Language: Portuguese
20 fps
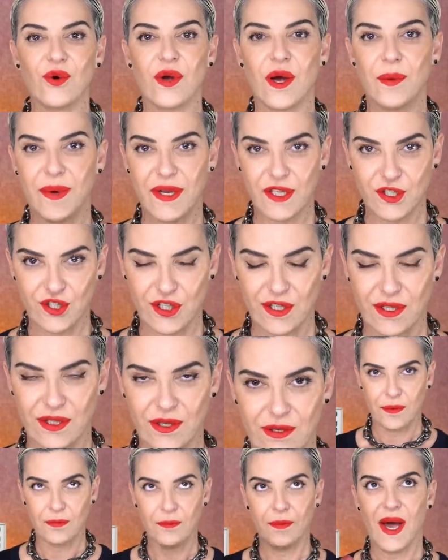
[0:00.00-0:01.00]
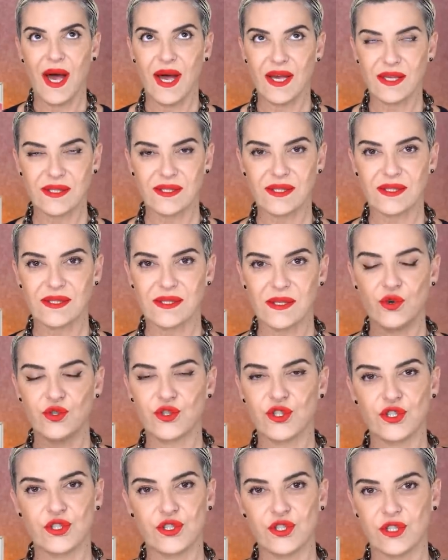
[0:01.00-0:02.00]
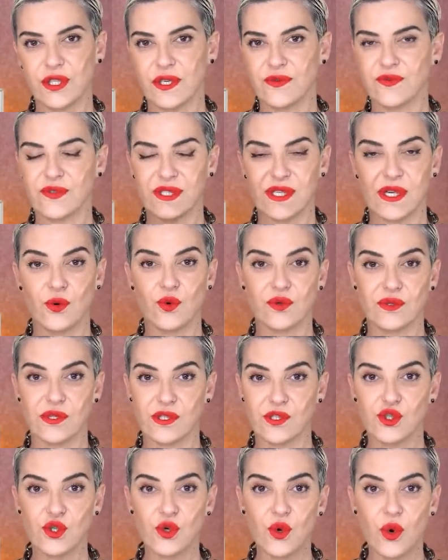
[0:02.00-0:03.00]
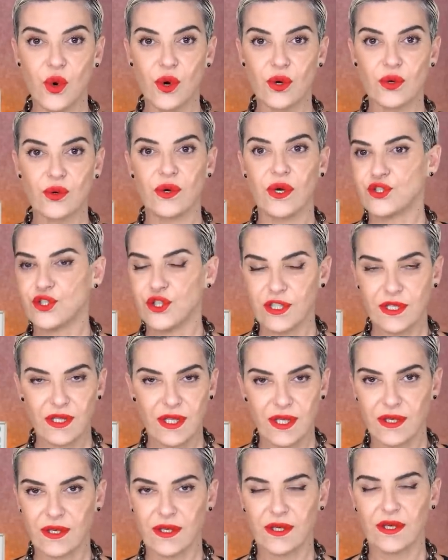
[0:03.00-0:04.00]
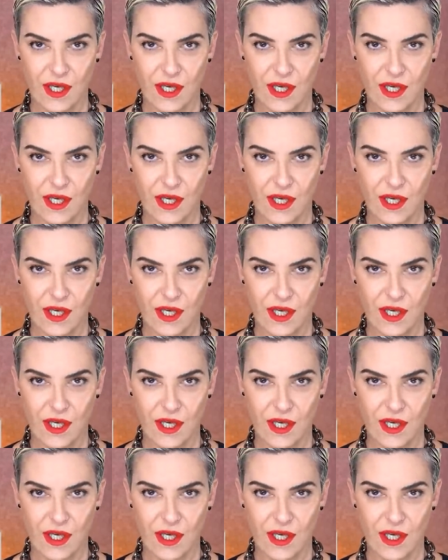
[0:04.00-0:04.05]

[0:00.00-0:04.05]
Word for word: o gabardine, mas hoje em dia você encontra de couro, de lã,